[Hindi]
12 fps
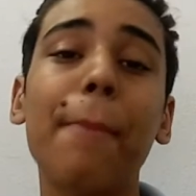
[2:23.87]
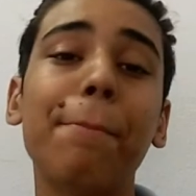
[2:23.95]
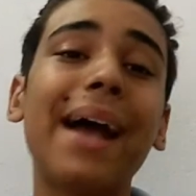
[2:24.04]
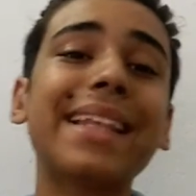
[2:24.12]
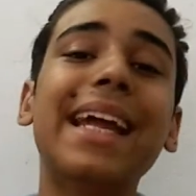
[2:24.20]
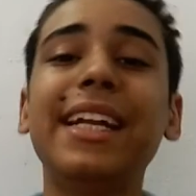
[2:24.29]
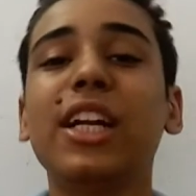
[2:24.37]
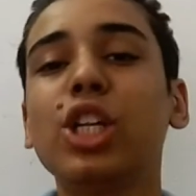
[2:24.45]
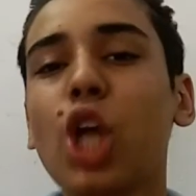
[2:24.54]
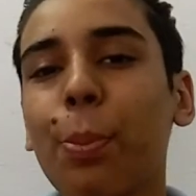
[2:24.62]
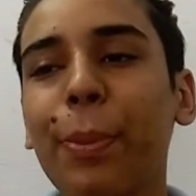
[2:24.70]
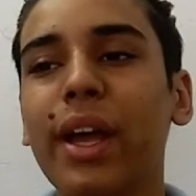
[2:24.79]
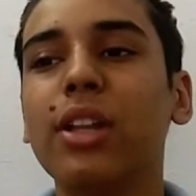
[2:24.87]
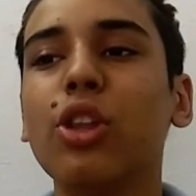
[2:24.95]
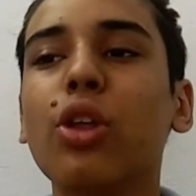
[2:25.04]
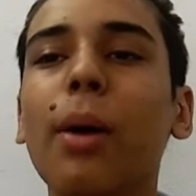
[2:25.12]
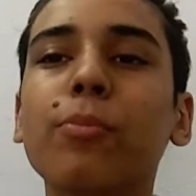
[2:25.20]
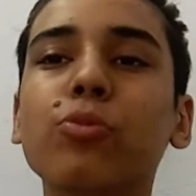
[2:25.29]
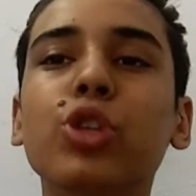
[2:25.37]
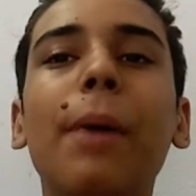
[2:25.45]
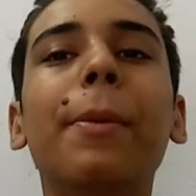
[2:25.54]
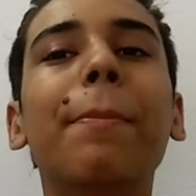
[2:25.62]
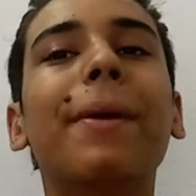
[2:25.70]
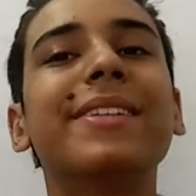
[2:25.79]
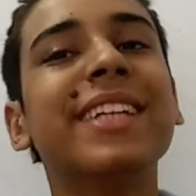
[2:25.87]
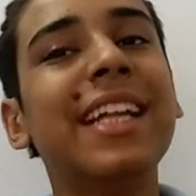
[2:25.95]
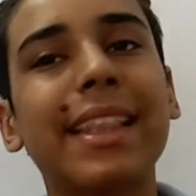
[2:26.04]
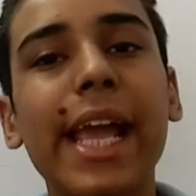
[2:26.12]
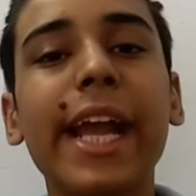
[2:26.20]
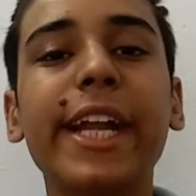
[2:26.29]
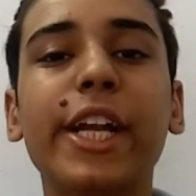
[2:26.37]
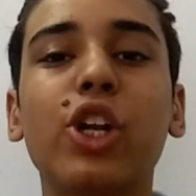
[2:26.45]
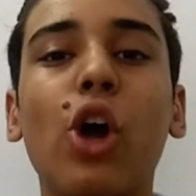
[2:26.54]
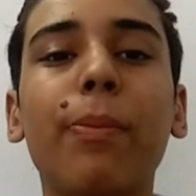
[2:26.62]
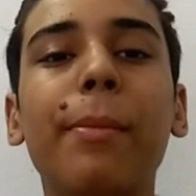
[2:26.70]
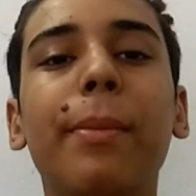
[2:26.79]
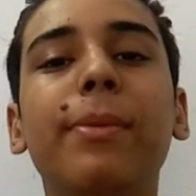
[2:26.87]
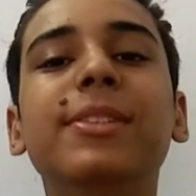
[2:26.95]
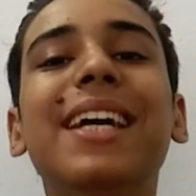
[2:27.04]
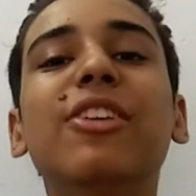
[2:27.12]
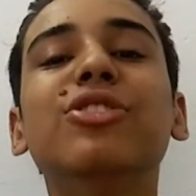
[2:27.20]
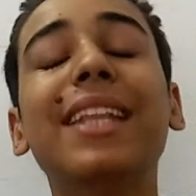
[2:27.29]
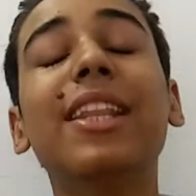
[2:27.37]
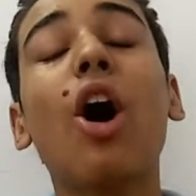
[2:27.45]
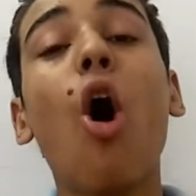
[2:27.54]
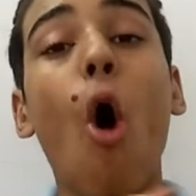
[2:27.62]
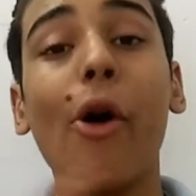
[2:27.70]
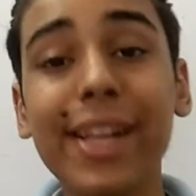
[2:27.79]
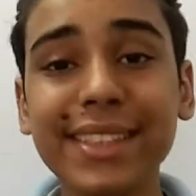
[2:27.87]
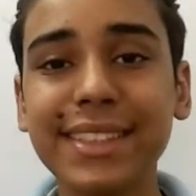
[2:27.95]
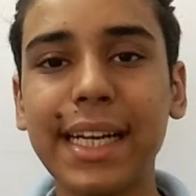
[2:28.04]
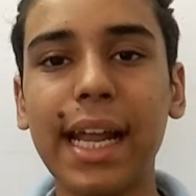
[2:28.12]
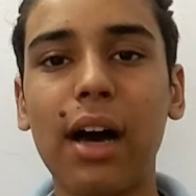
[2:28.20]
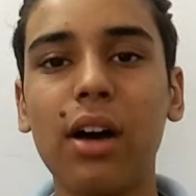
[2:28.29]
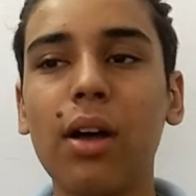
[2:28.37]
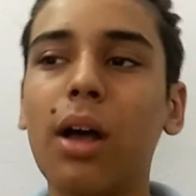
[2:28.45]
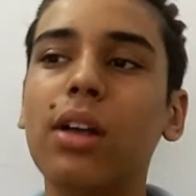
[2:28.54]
अब बात करें टिकटॉक पे तो मुझे अभी पर्सनली लगता है कि टिकटॉक पे अभी भी ज़्यादा ज़्यादा ऑडियंस है ना